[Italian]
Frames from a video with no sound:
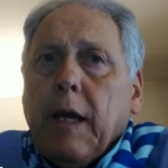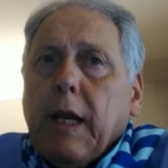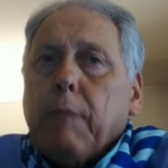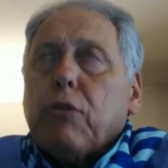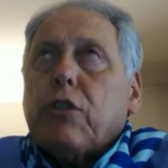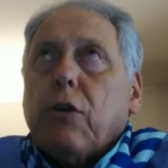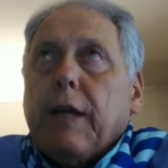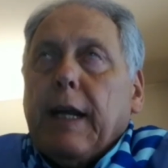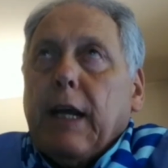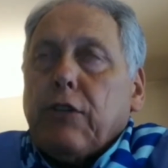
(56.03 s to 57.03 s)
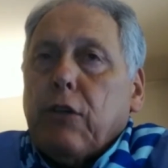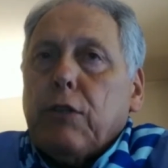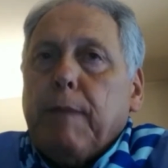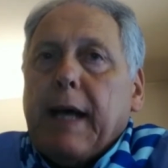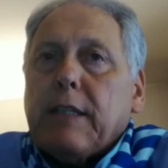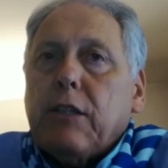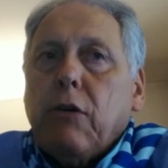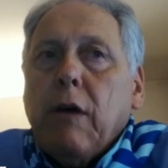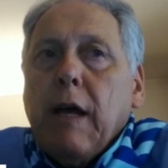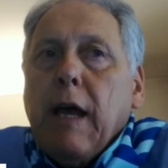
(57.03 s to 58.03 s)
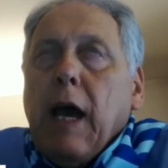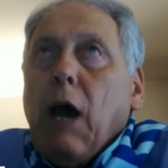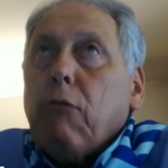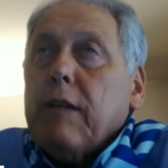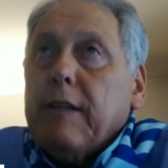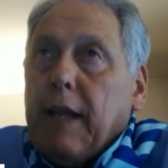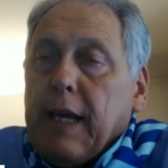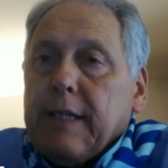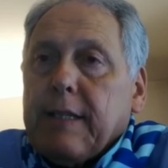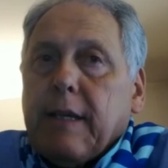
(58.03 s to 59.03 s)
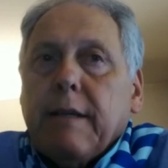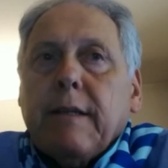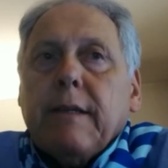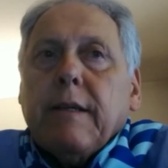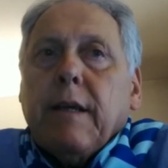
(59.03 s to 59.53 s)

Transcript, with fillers: le emozioni che lasciano spazio a un interesse